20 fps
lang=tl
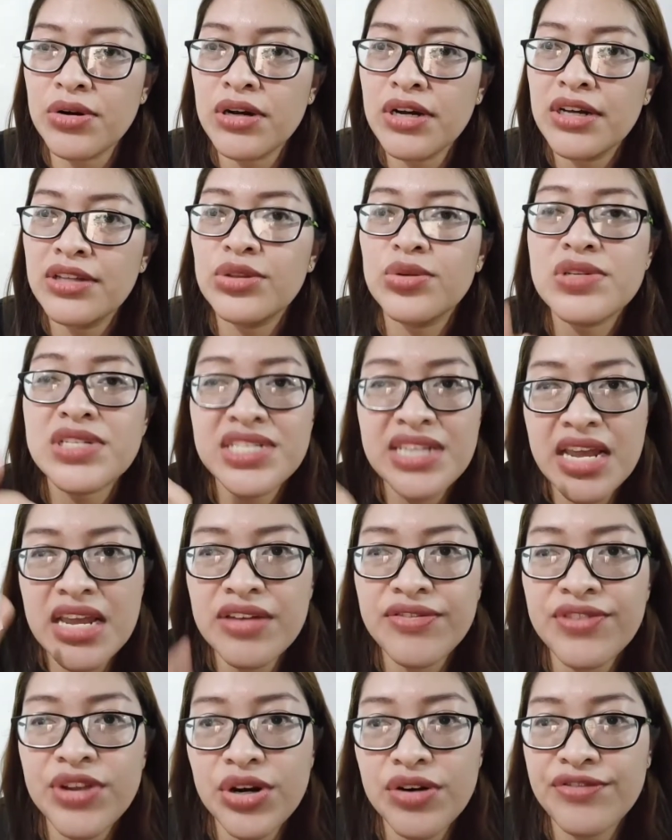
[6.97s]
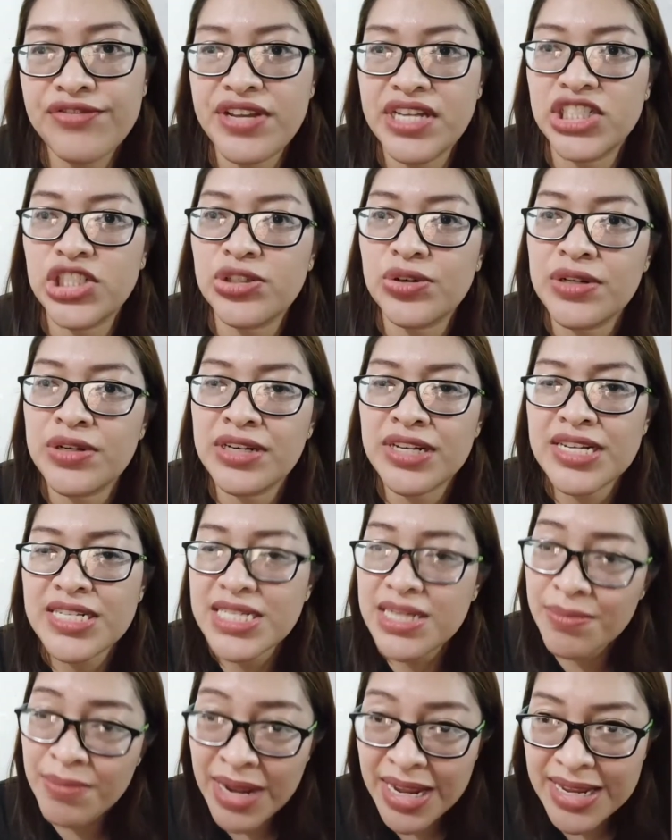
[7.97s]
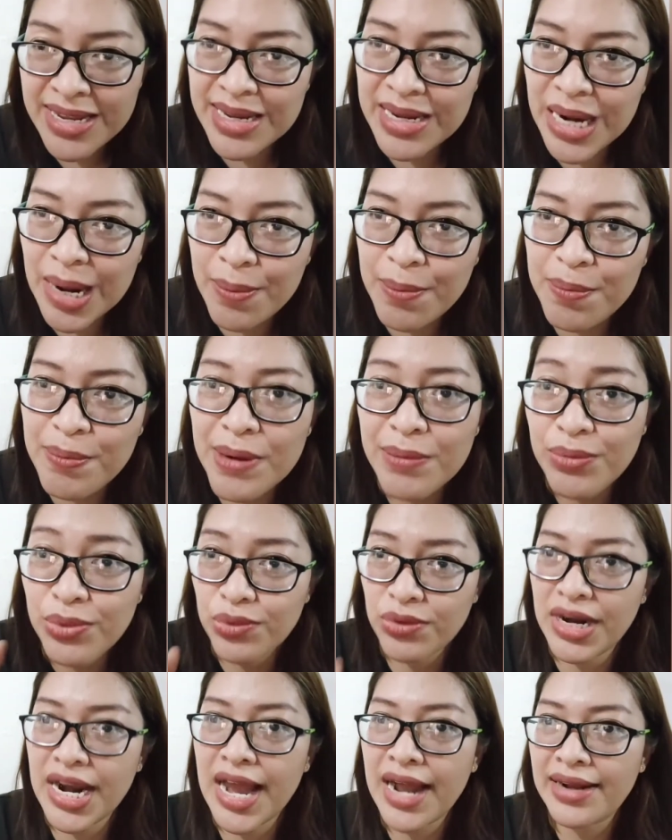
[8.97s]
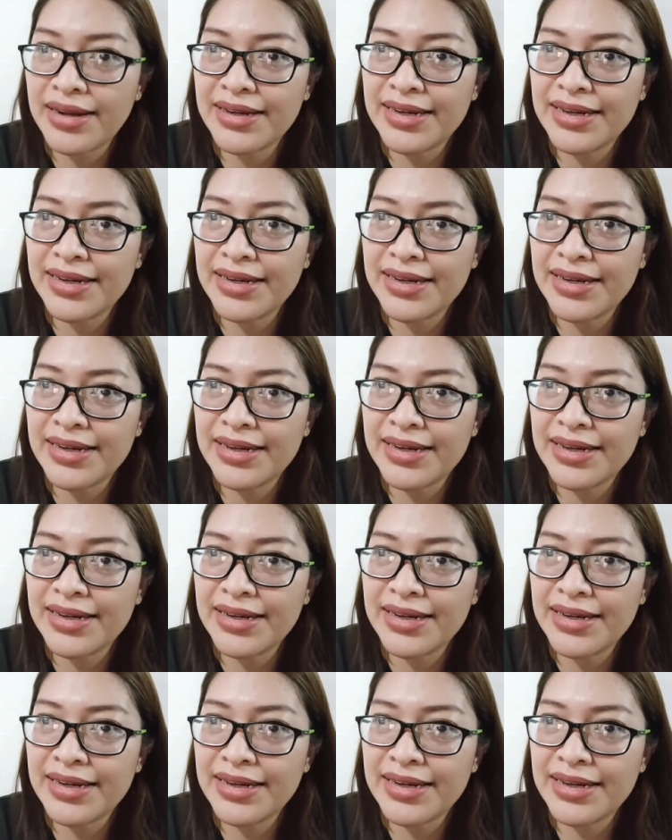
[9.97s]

to save your vision kasi mahirap mabulag